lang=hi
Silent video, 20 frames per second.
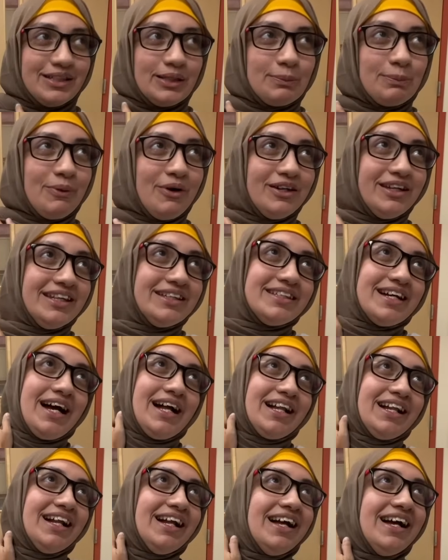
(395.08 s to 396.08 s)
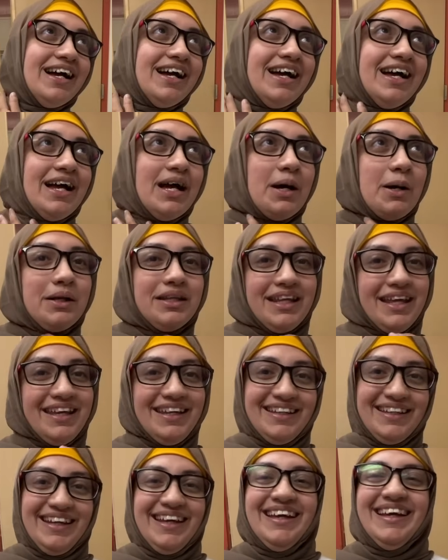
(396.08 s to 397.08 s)
तो पौने घंटा आगे बढ़ा दिया नहीं
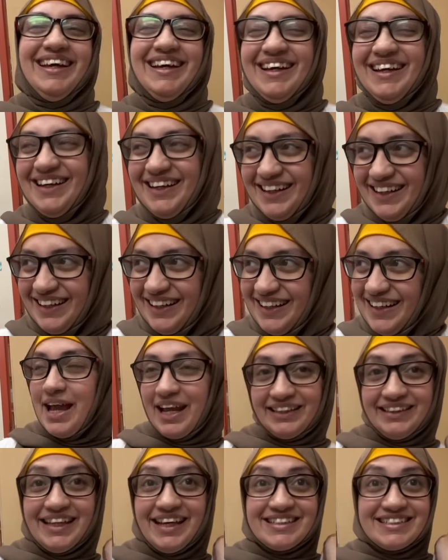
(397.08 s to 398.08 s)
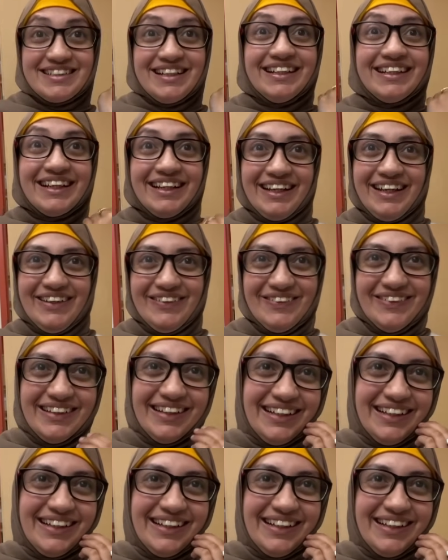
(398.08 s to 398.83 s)
नहीं एग्जेजरेट कर रही हूँ